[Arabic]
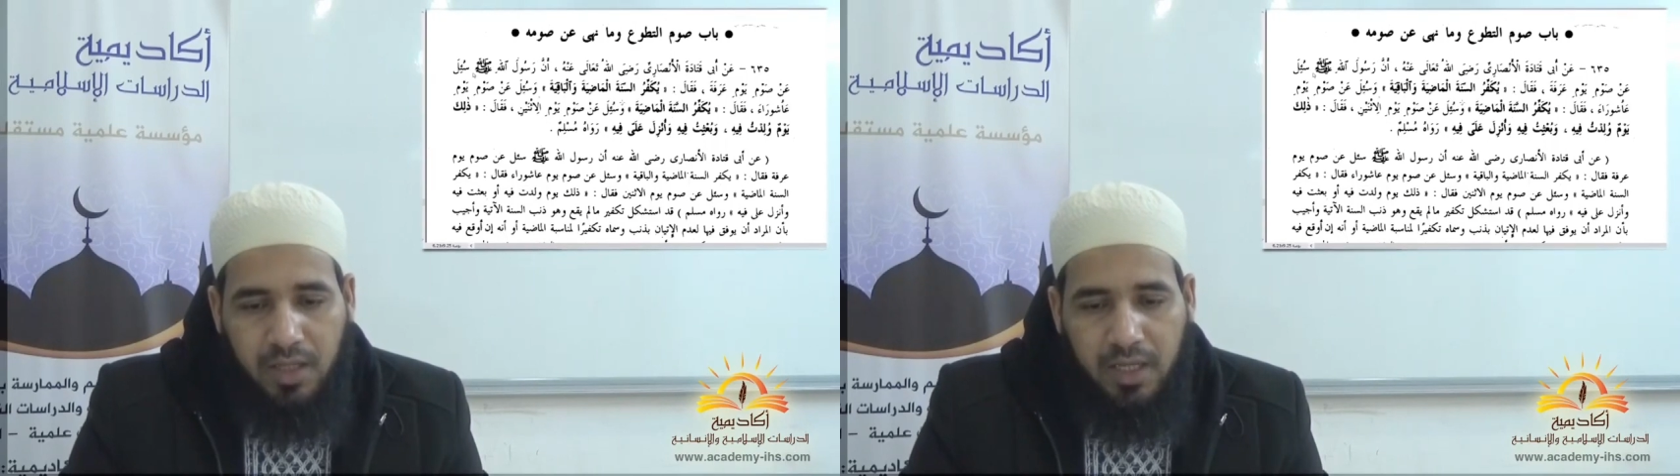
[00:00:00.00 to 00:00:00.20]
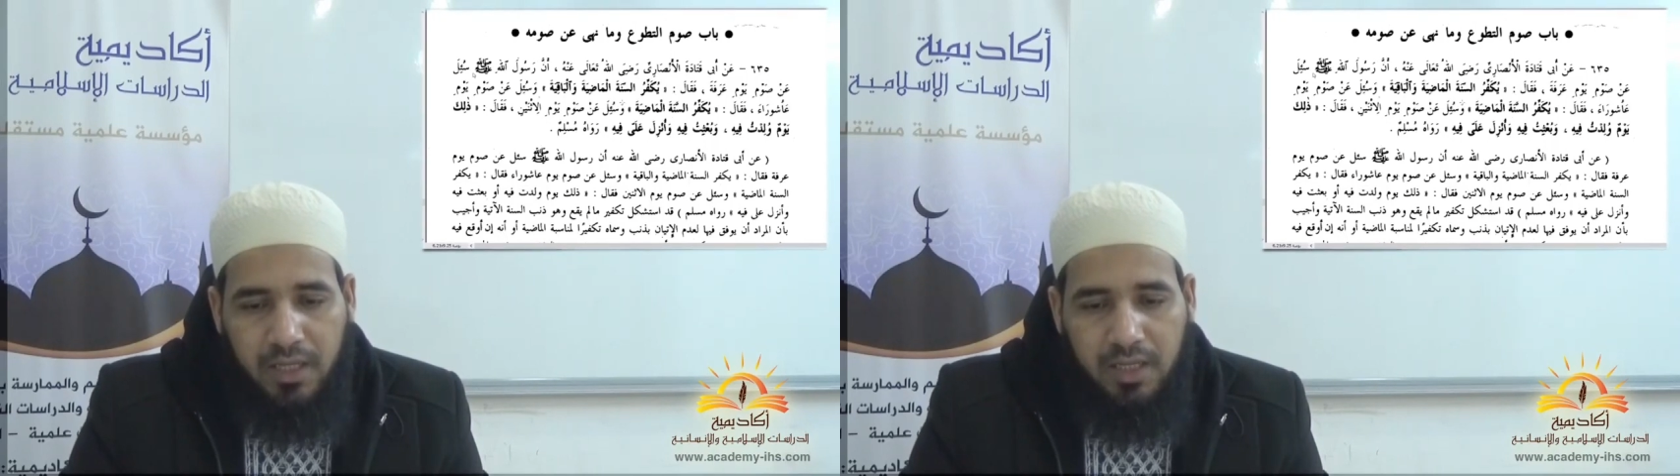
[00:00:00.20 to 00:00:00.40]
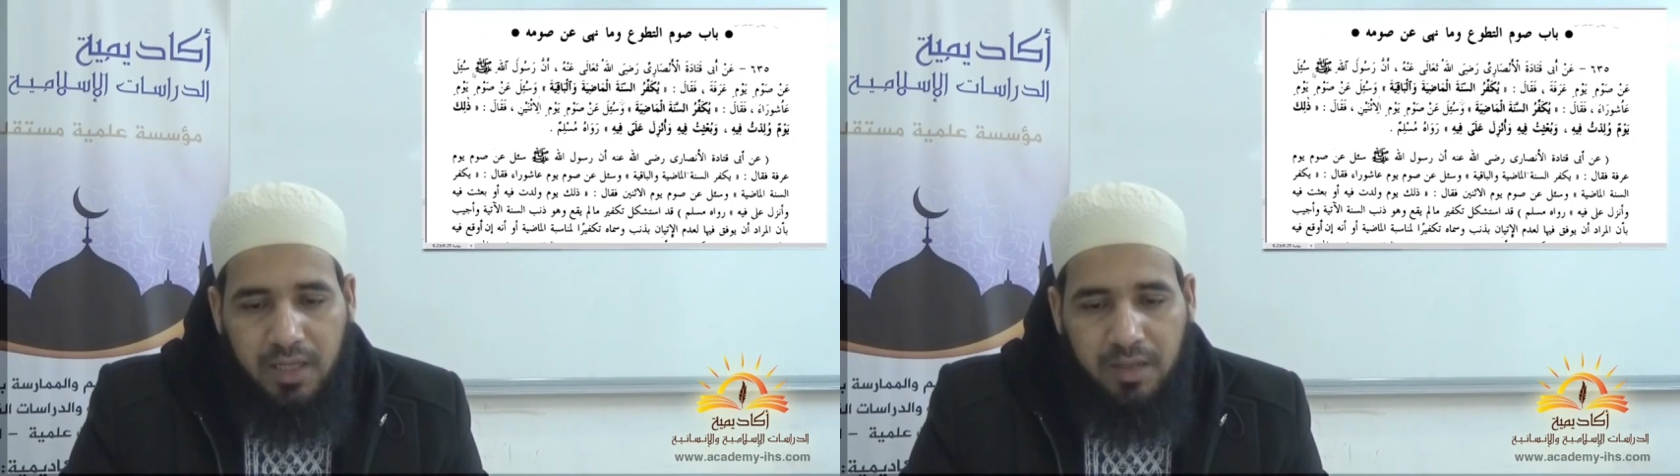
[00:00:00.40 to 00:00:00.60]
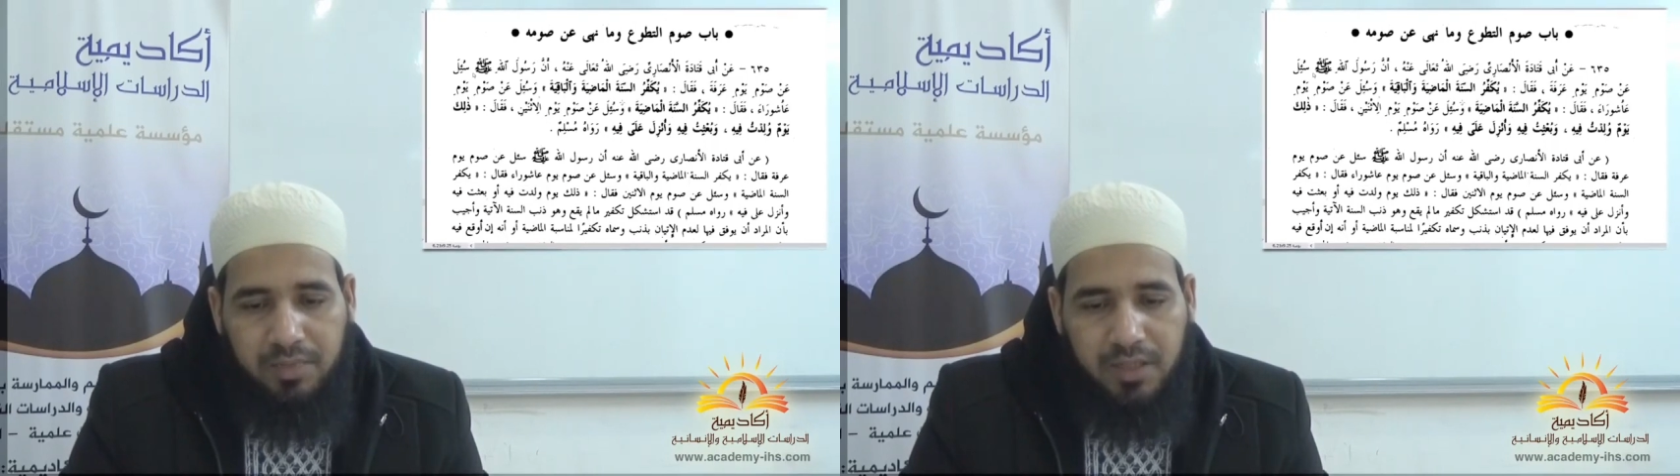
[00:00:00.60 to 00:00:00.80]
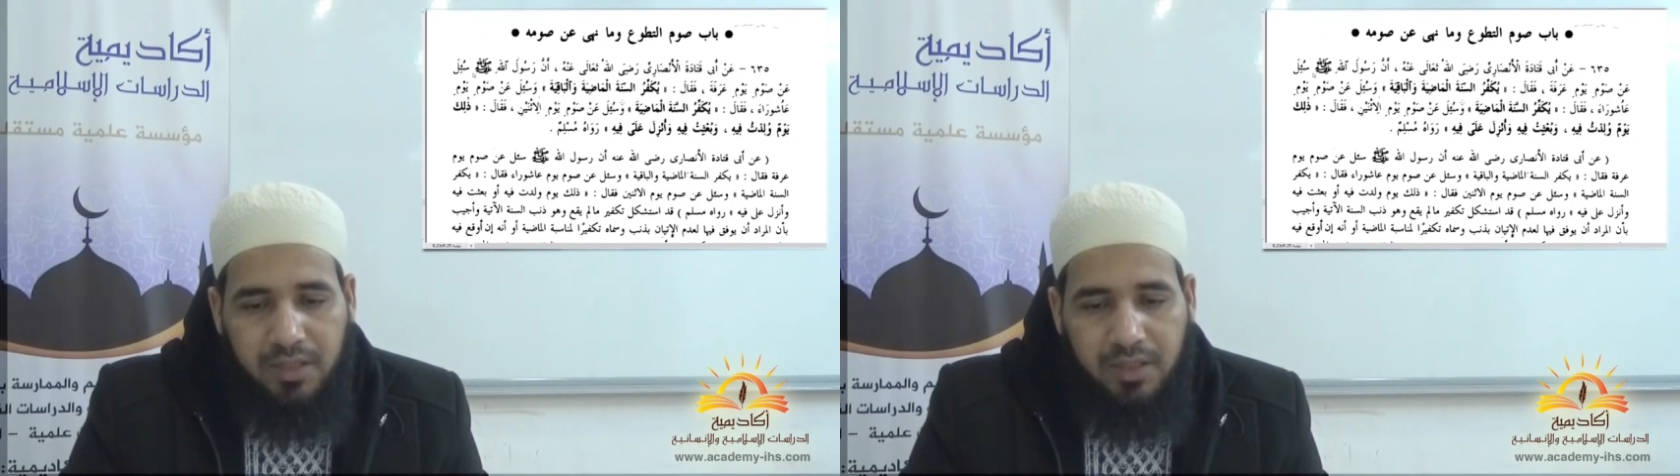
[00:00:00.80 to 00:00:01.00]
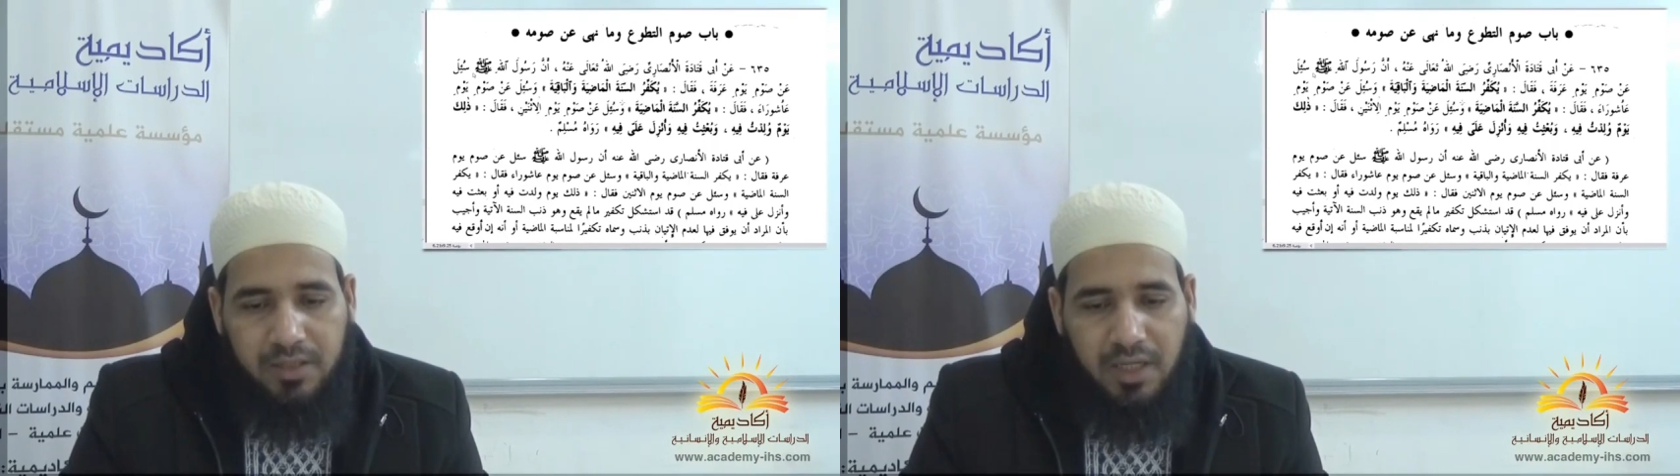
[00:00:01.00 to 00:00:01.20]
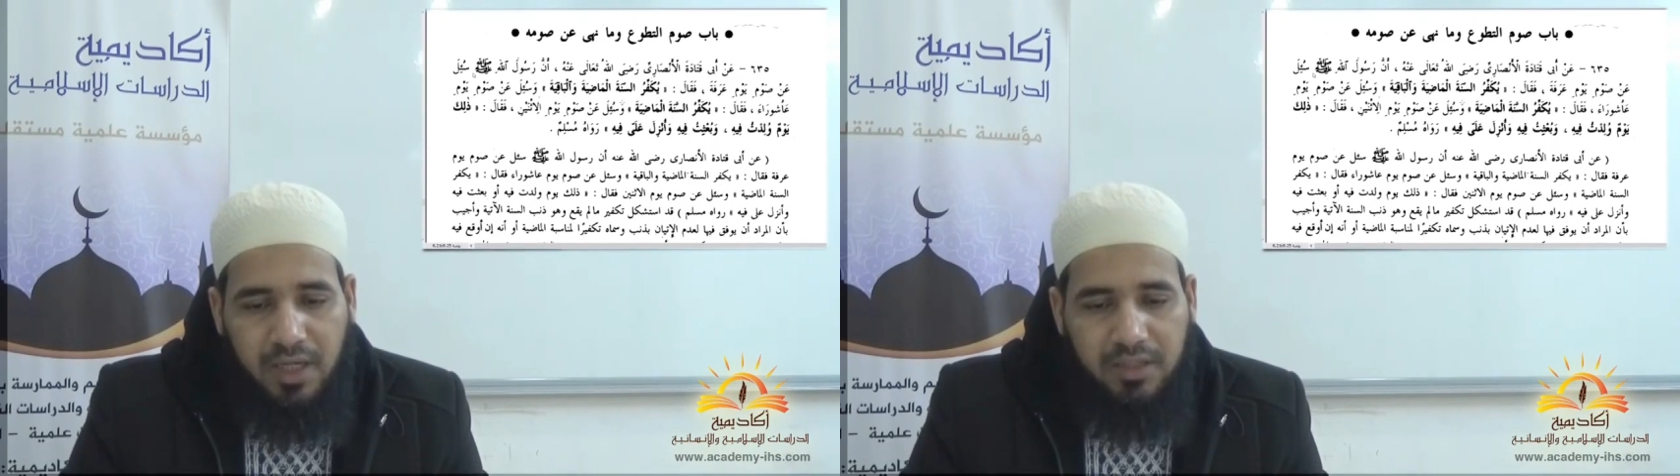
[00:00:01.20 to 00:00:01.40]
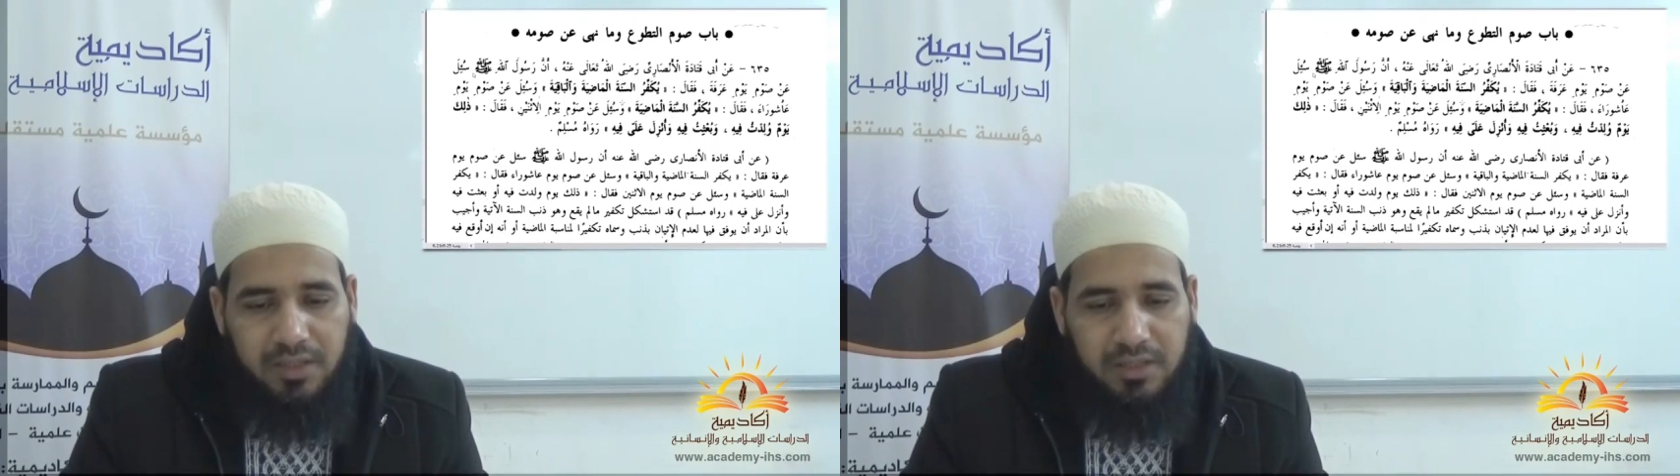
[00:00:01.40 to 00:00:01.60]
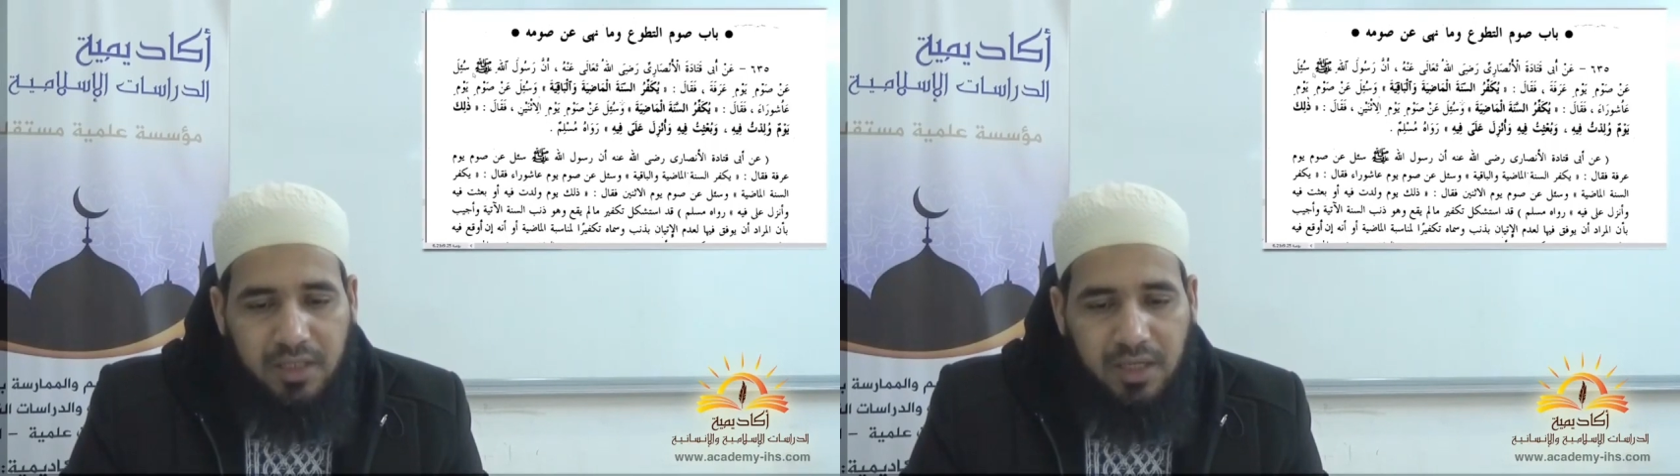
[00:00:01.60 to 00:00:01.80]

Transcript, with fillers: عن أبي قتادة